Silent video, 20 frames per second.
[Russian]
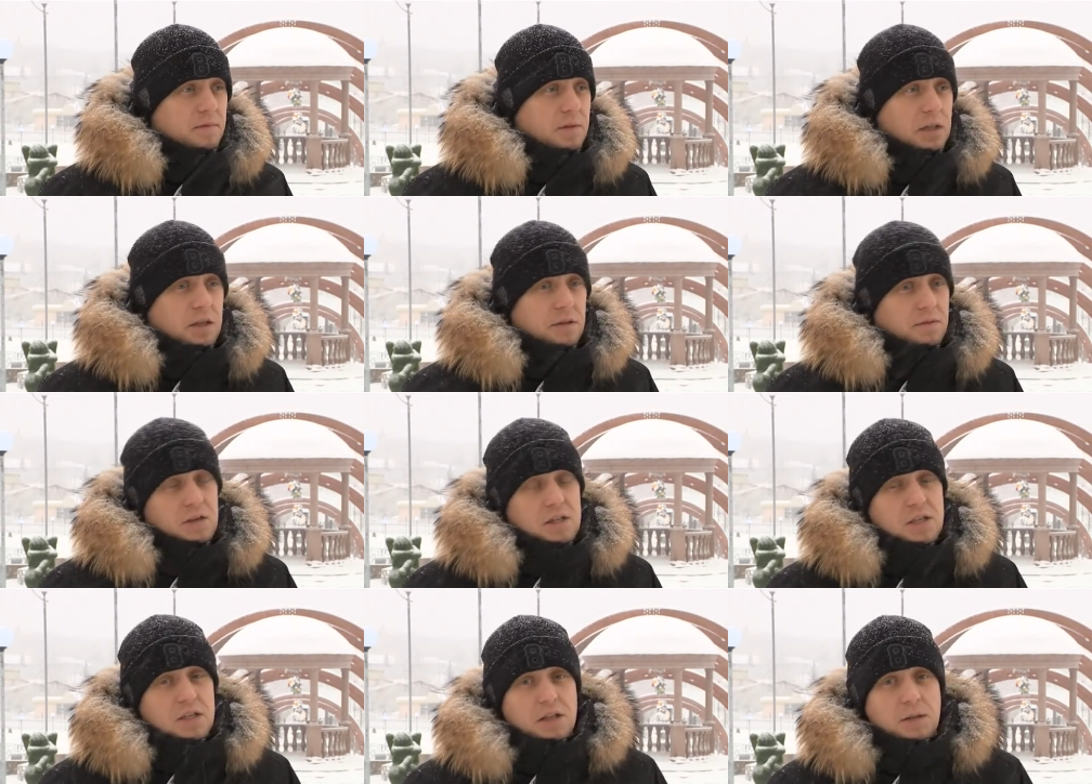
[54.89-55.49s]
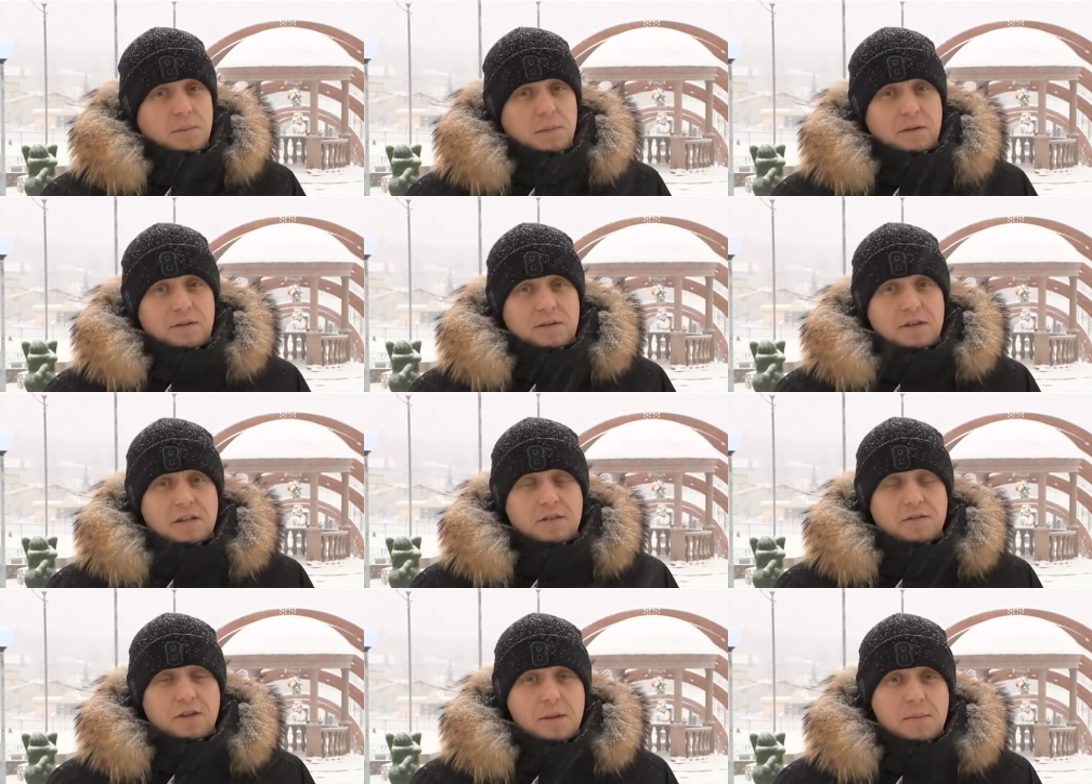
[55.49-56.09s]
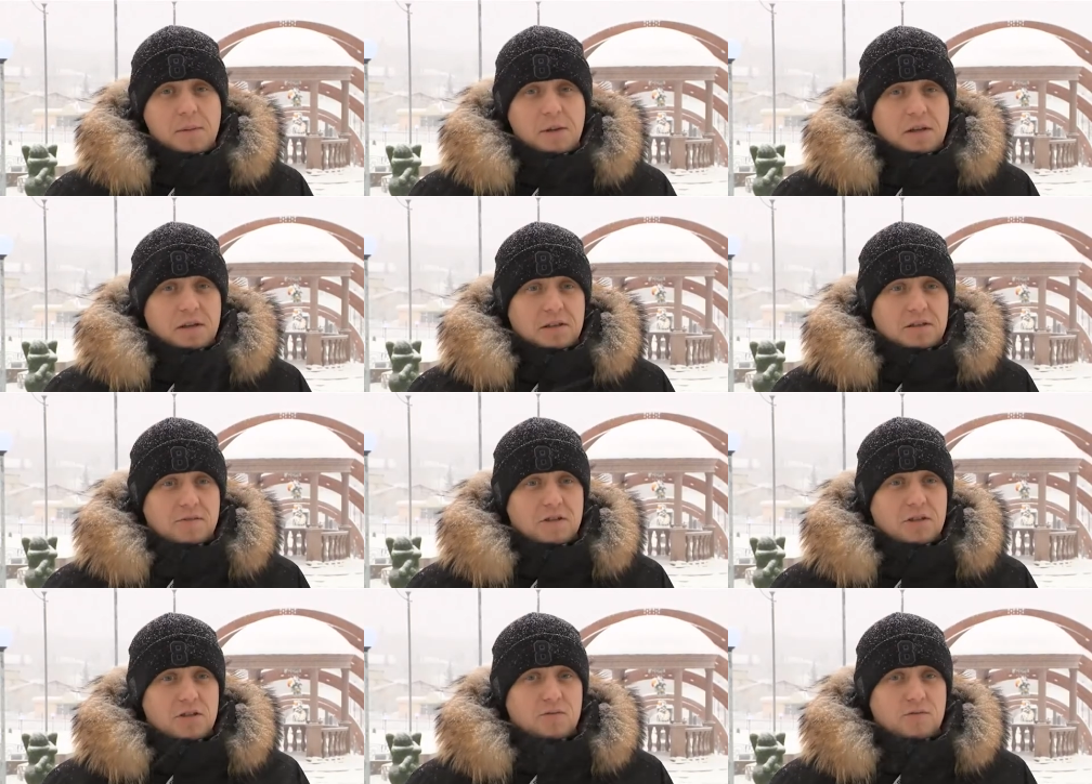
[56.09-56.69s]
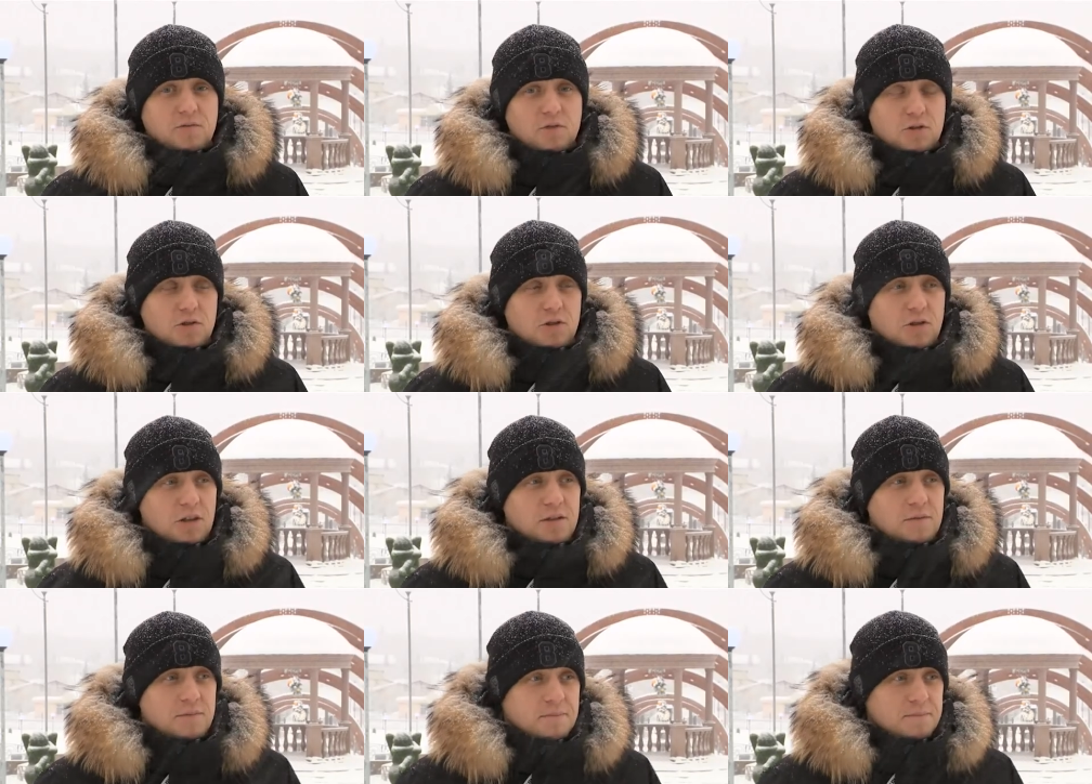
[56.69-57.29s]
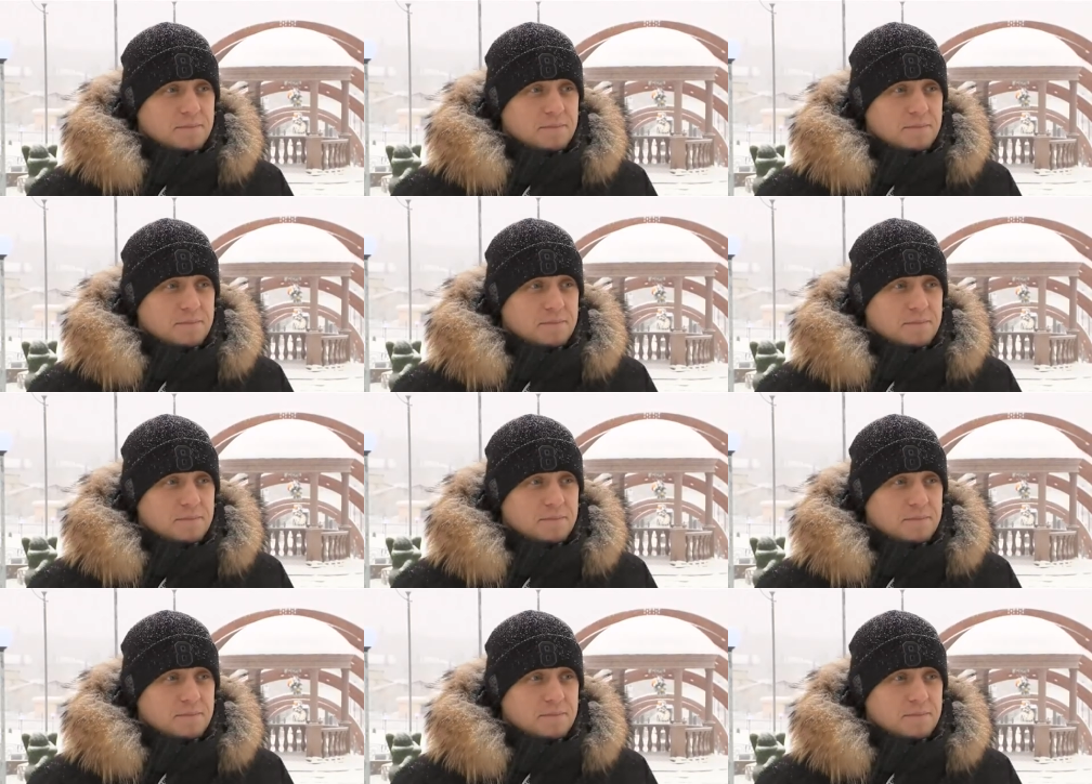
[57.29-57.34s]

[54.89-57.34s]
и весело проводить время на свежем воздухе.